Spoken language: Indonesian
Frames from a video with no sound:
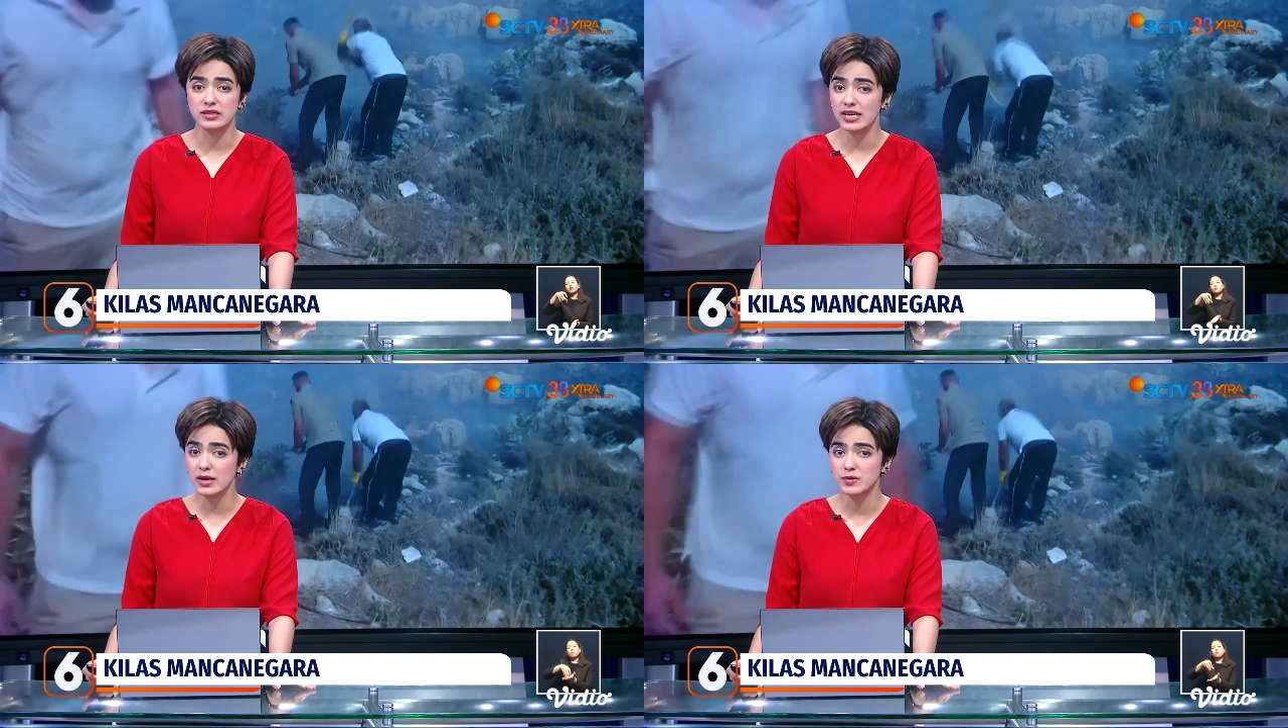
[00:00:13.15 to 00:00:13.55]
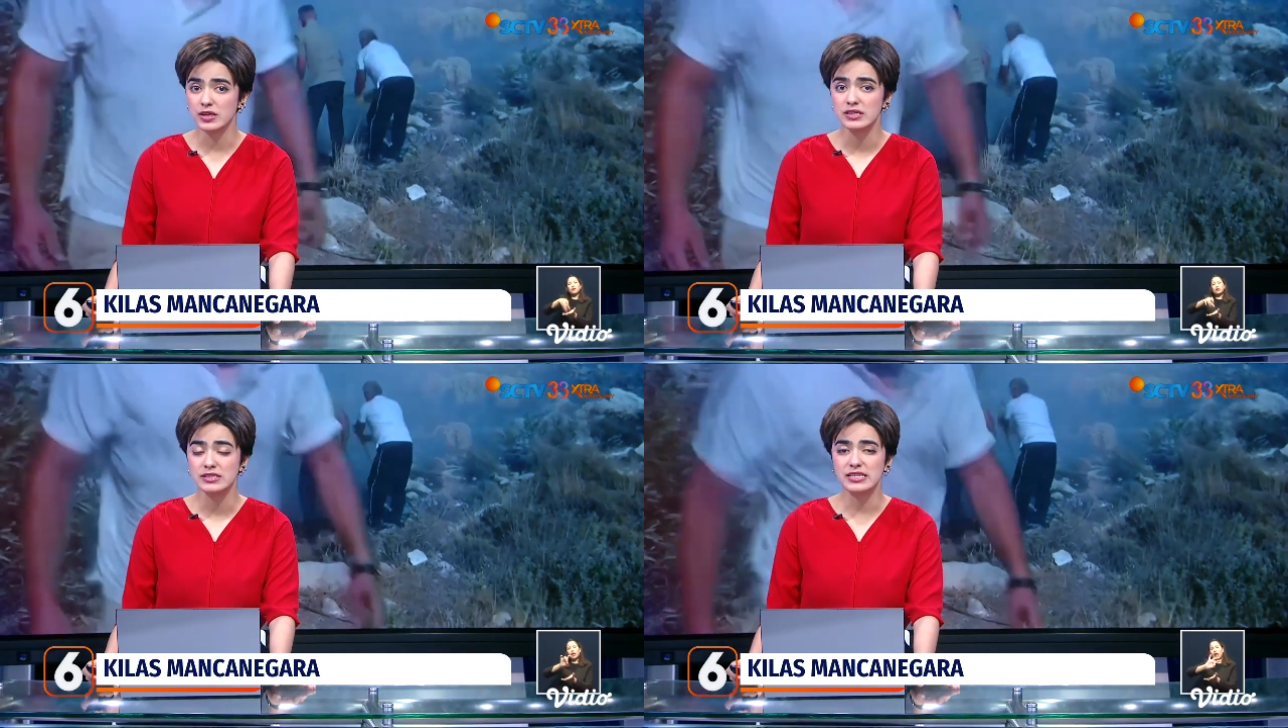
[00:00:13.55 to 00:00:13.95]

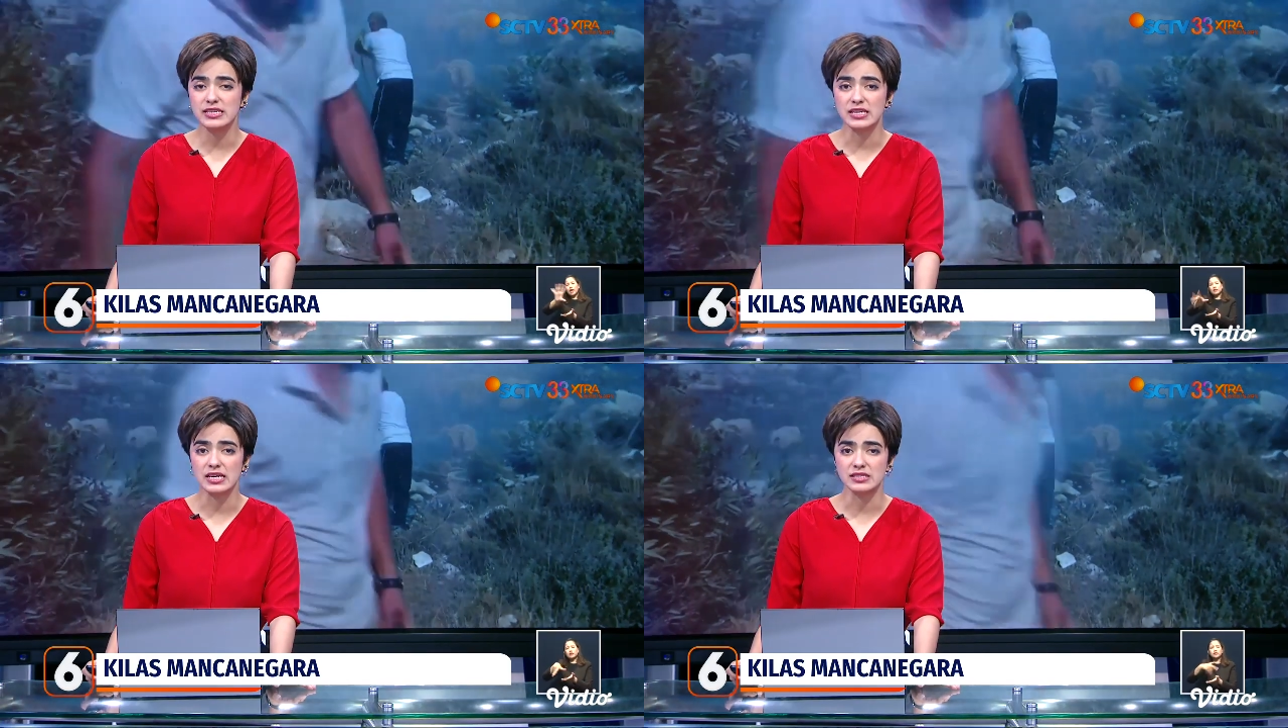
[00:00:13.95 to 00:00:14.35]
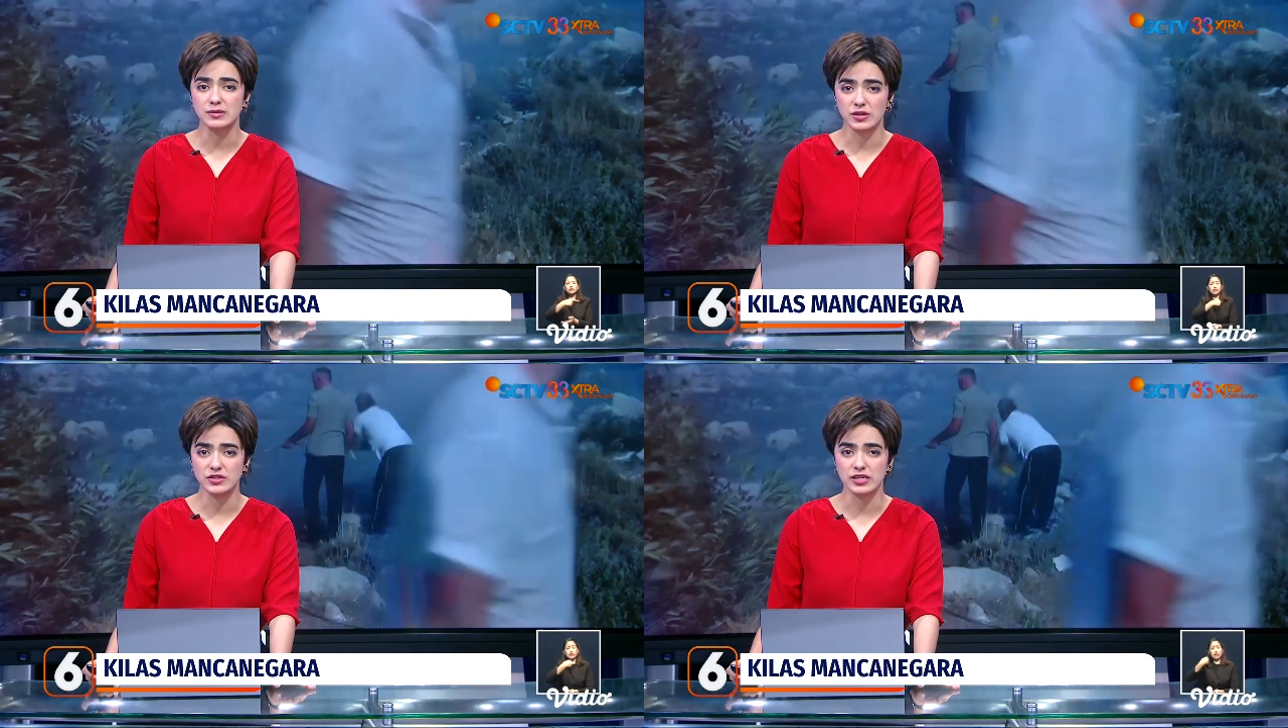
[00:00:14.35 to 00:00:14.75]
Selengkapnya di kilas
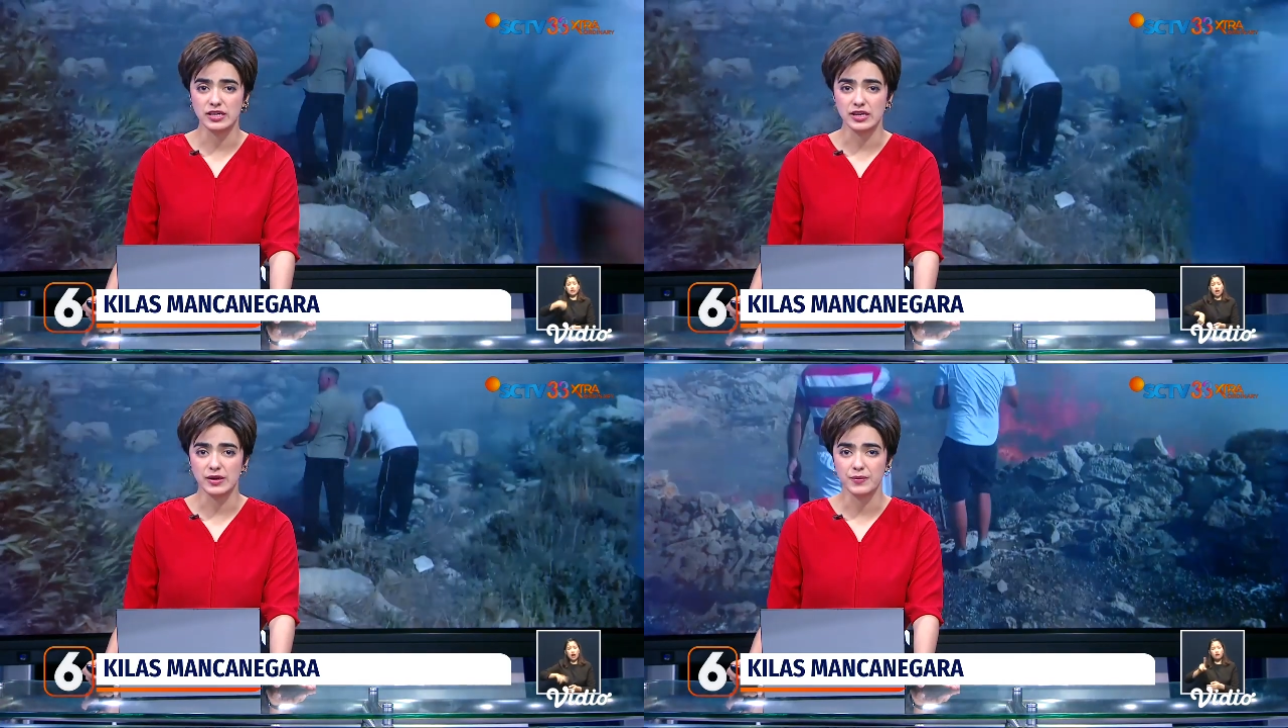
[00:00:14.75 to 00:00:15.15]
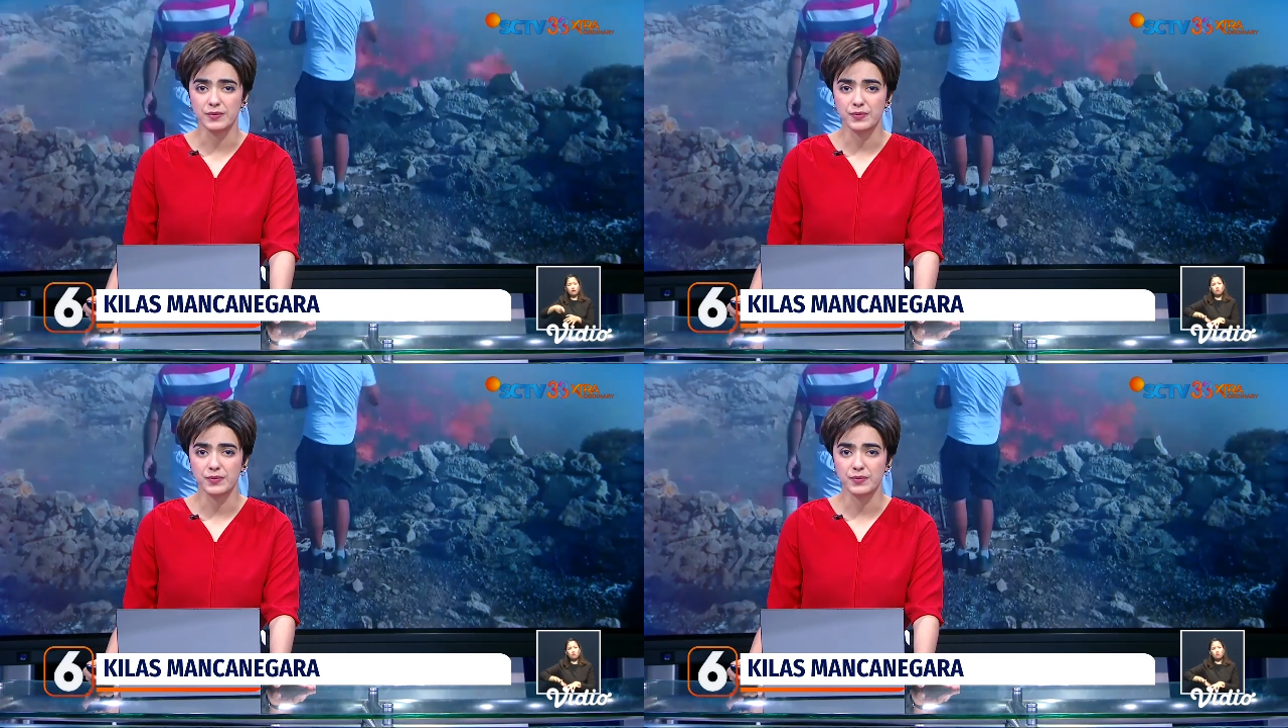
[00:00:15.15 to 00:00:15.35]
mancanegara.